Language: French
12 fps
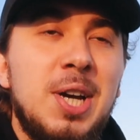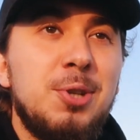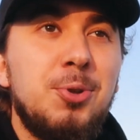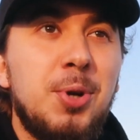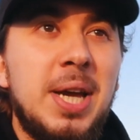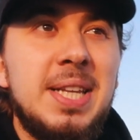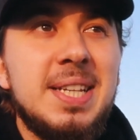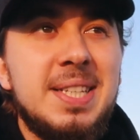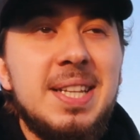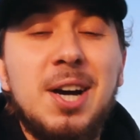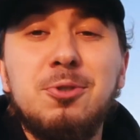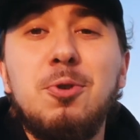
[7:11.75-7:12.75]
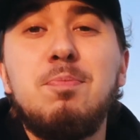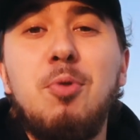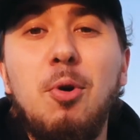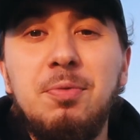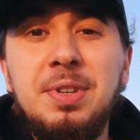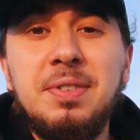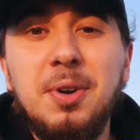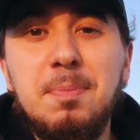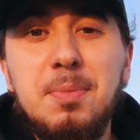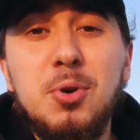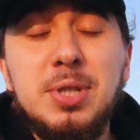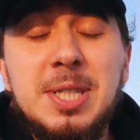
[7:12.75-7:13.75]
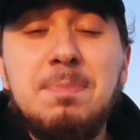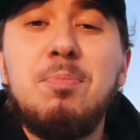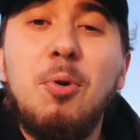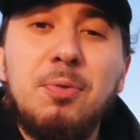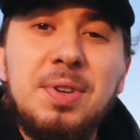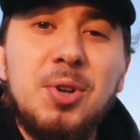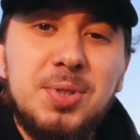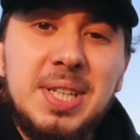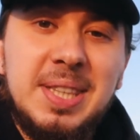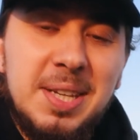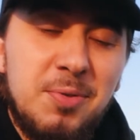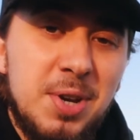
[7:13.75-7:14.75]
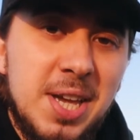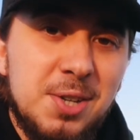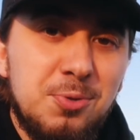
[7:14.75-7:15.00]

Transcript: de gagner assez d'argent pour vivre, mais aussi pour financer tes voyages.